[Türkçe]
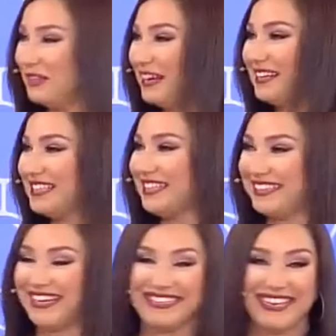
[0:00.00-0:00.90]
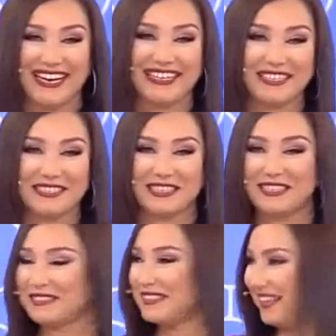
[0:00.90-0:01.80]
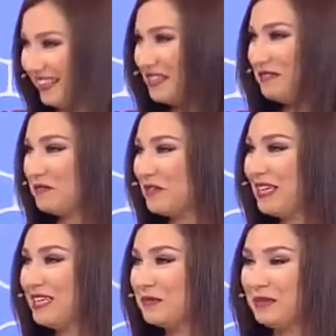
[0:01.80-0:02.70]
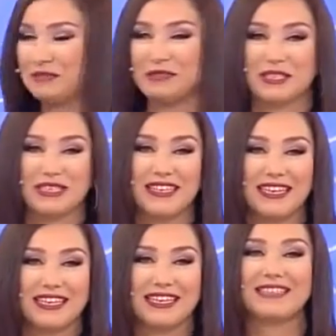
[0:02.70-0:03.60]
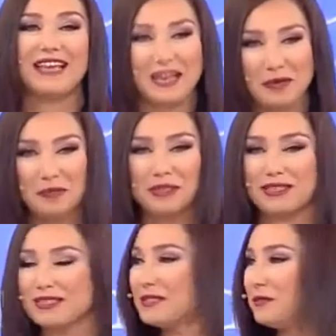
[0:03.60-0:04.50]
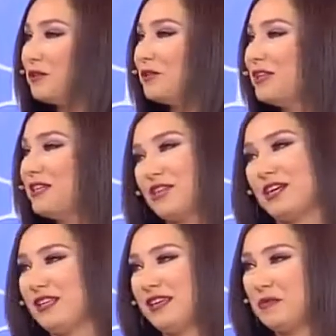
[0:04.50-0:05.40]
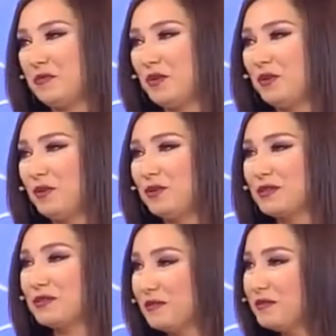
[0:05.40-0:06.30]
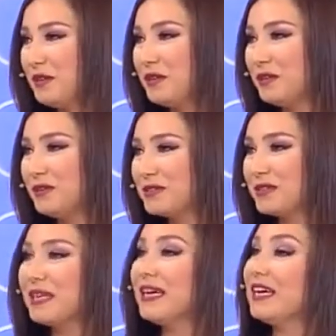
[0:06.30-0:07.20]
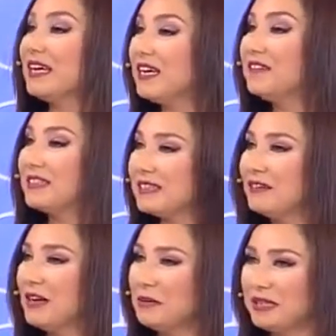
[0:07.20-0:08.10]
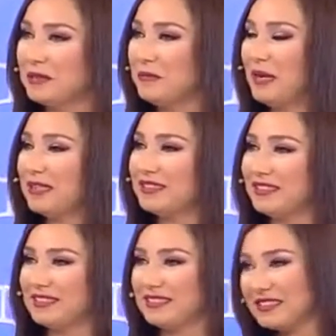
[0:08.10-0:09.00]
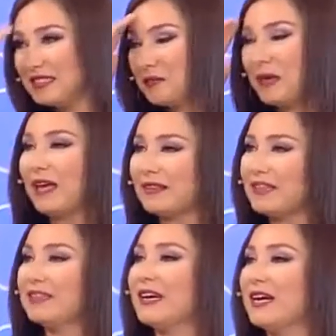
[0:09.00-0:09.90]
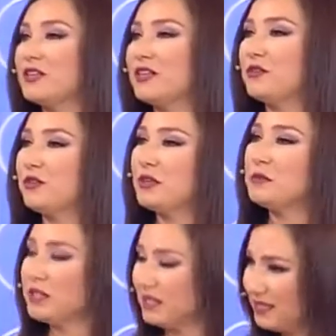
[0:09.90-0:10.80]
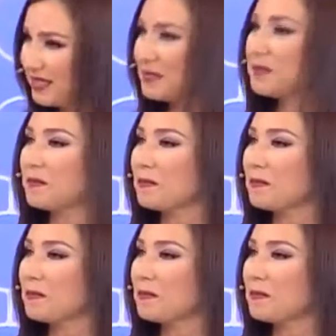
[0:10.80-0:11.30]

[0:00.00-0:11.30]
oluyor gerçekten. Yani Sait de değil mi bir ilk benim için. İlkler hep bana nasip oluyor. İnşallah hep böyle olsun. Böyle olsun. Allah tadı. Evet devam edelim. Ben e, bayanlar da tercih ediyor bayanlar Bayanlar da tercih